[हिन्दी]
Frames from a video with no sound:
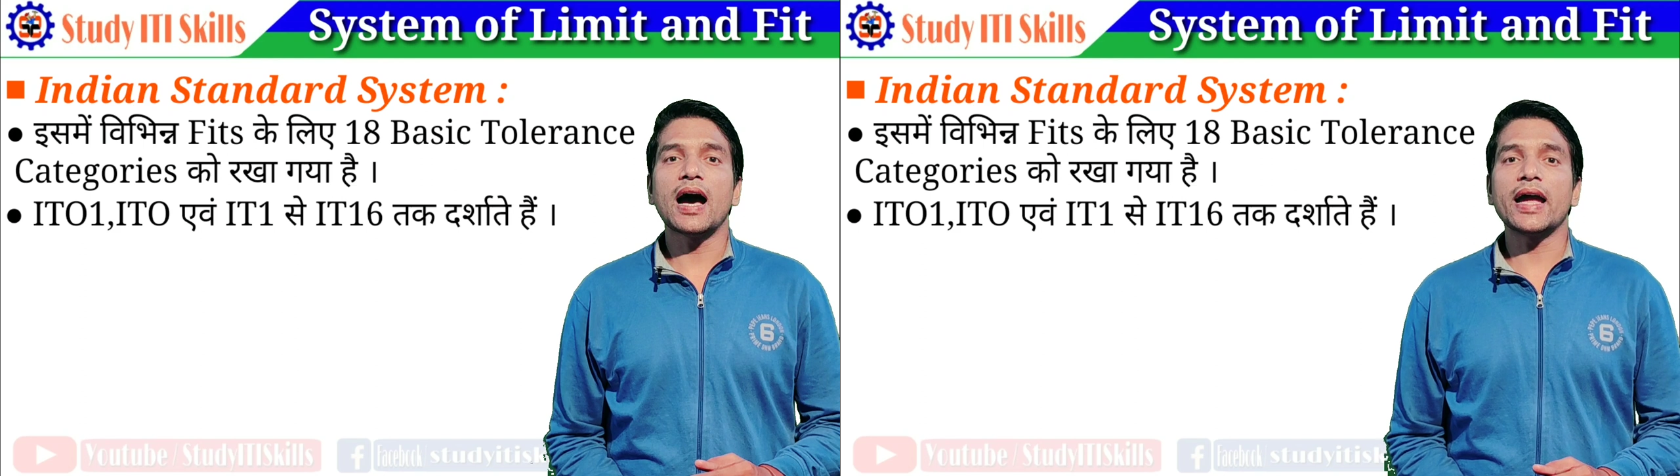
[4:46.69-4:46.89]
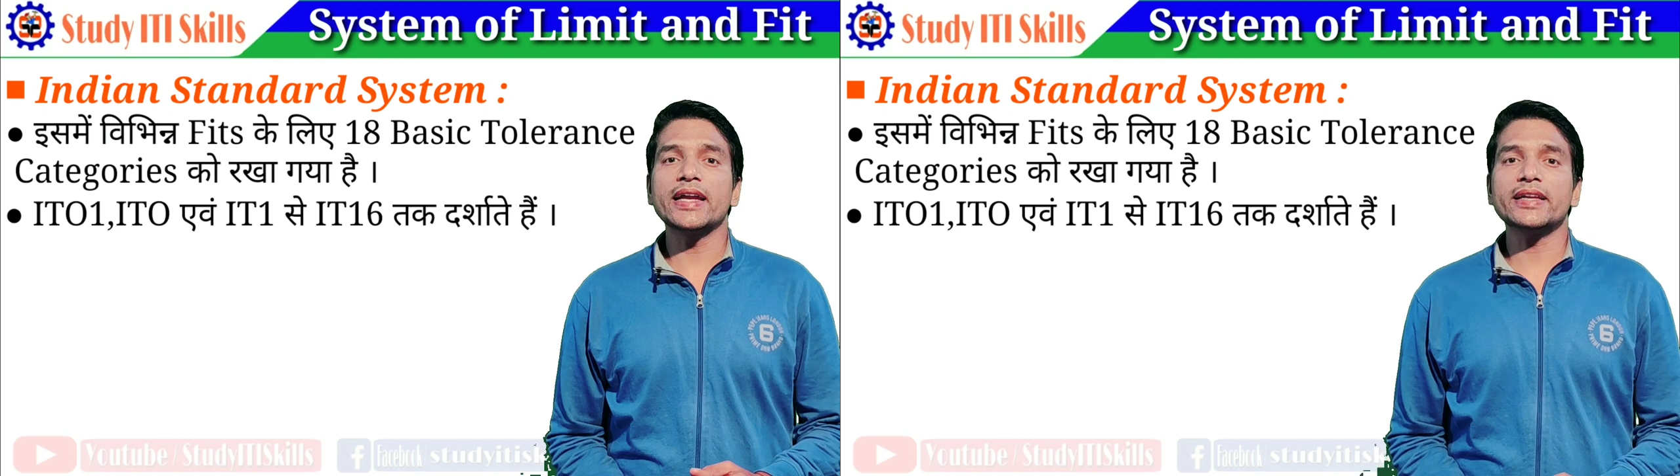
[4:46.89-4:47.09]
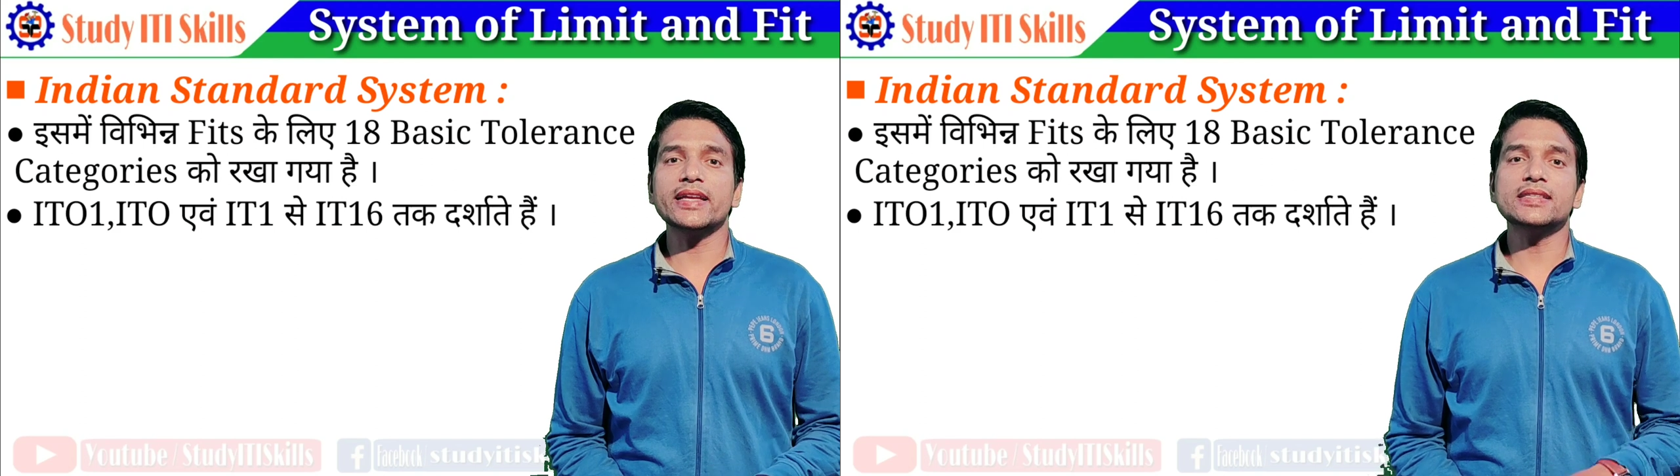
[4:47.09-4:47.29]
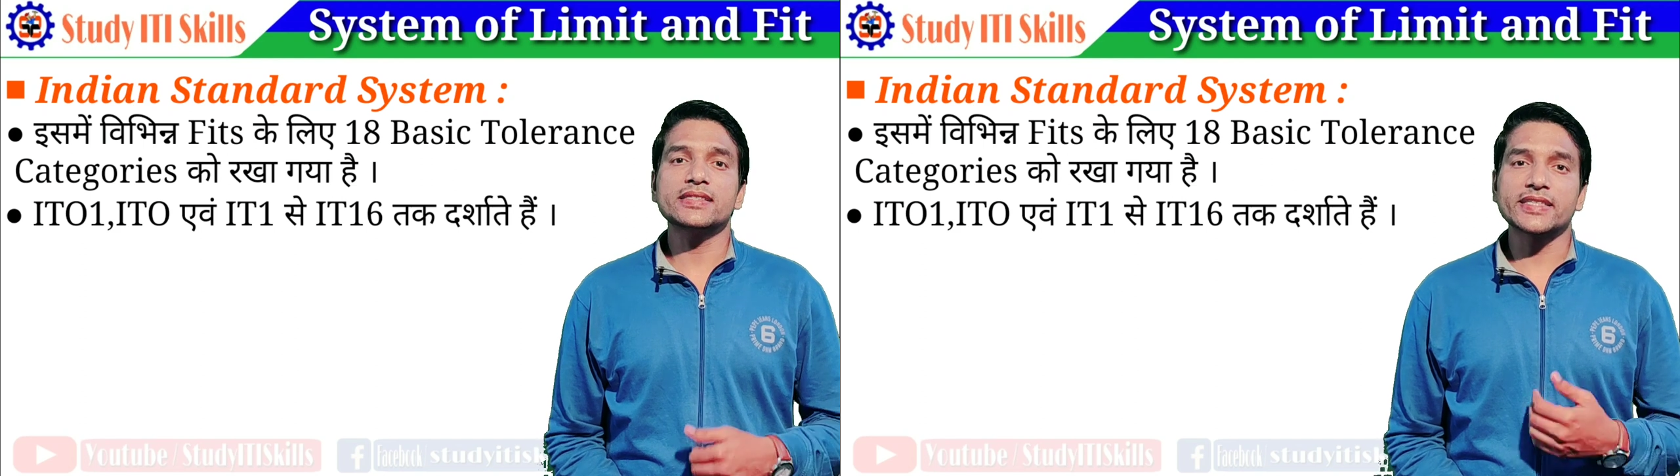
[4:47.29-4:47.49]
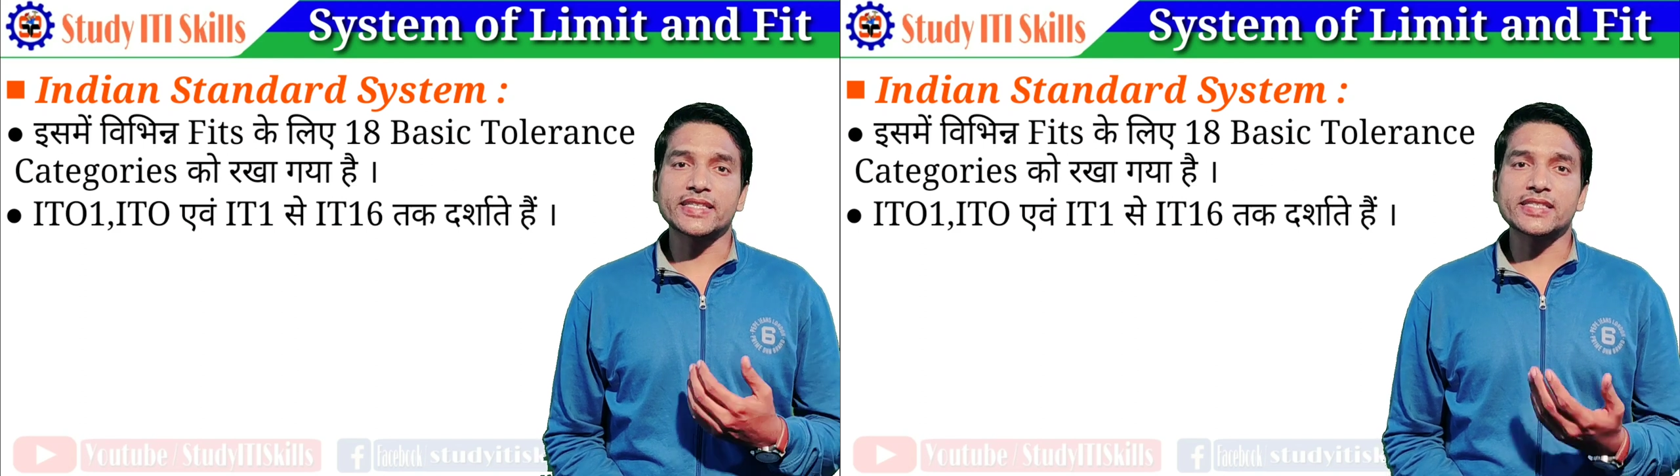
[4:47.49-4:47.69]
आई टी
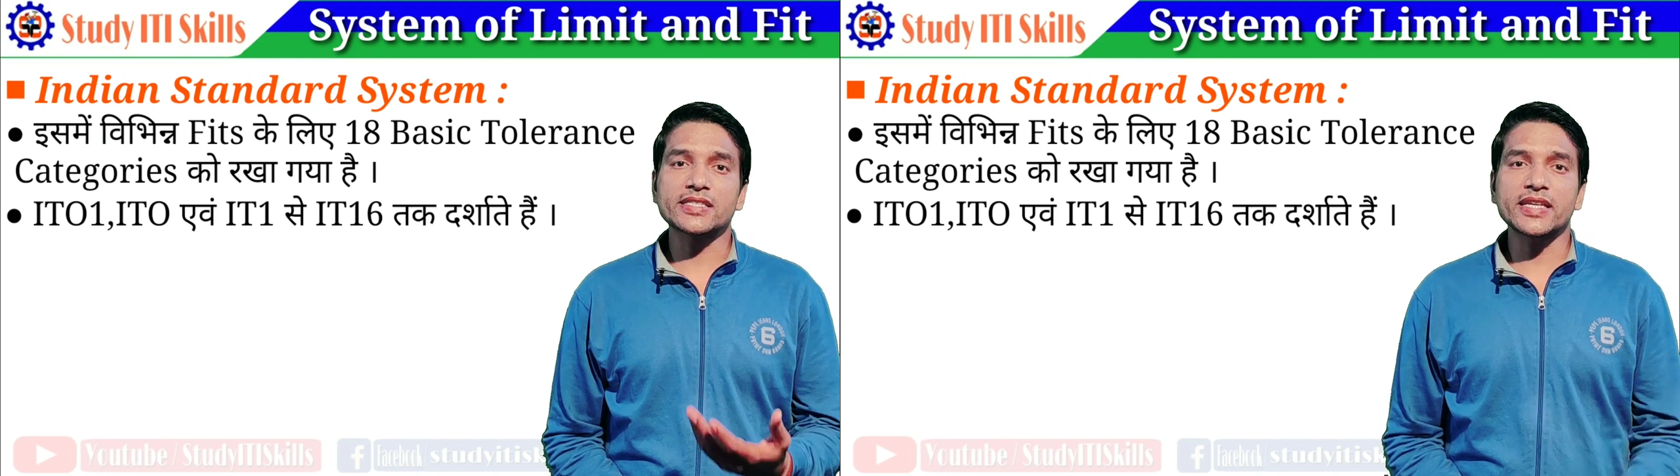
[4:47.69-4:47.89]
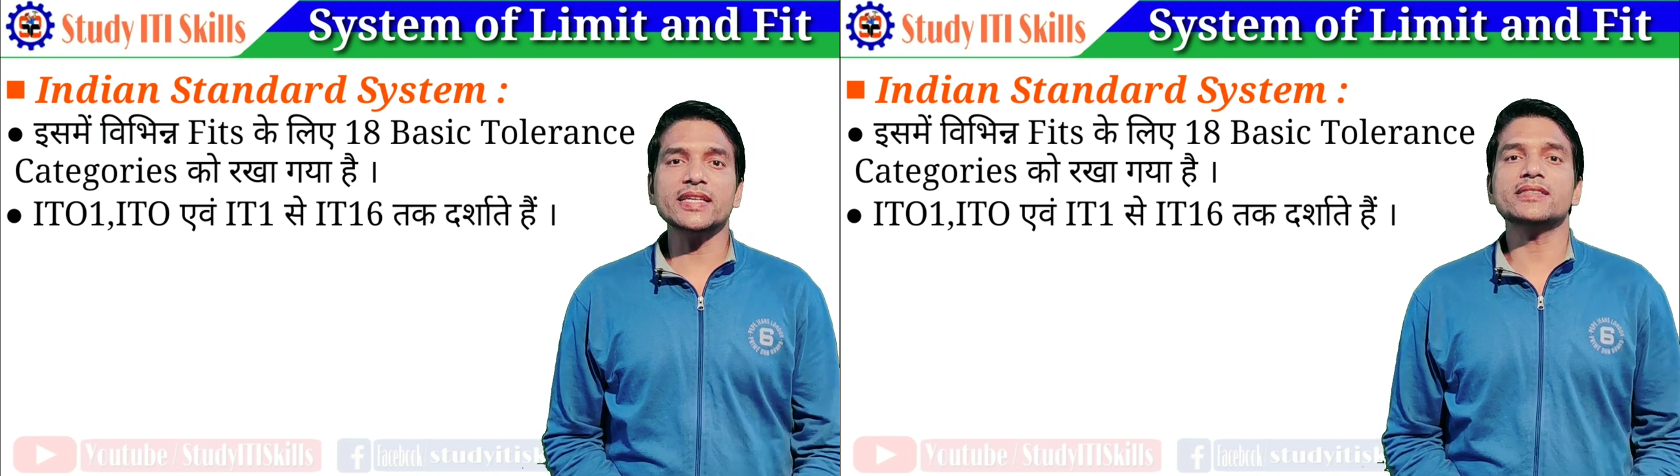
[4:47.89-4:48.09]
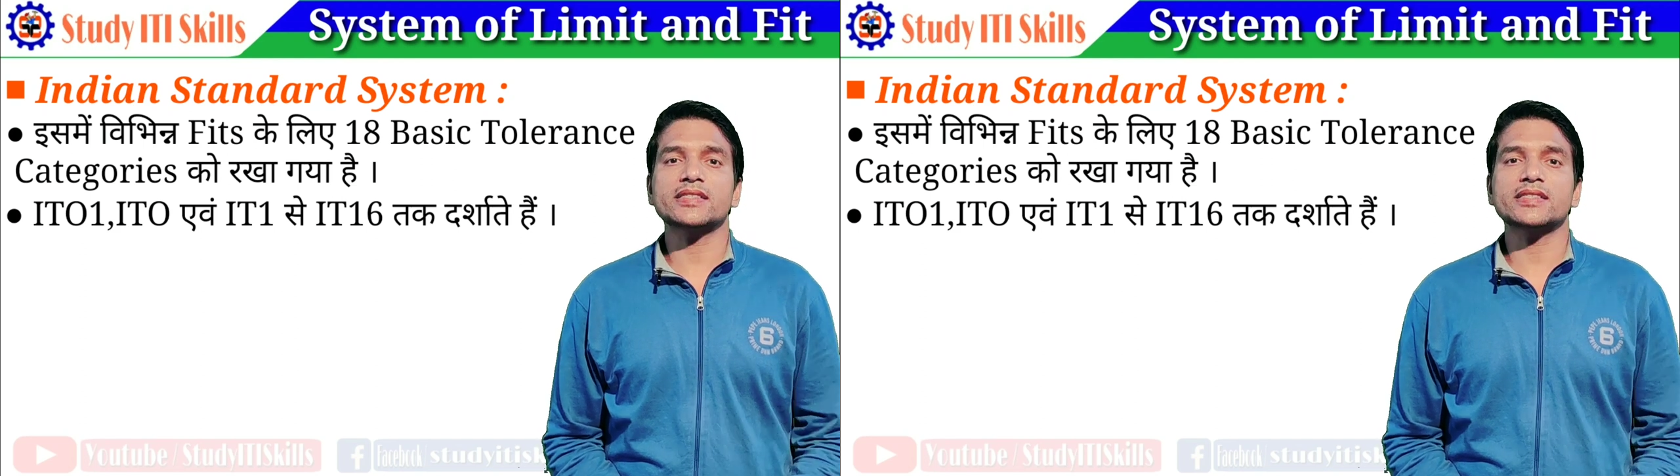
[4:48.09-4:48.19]
सिक्सटीन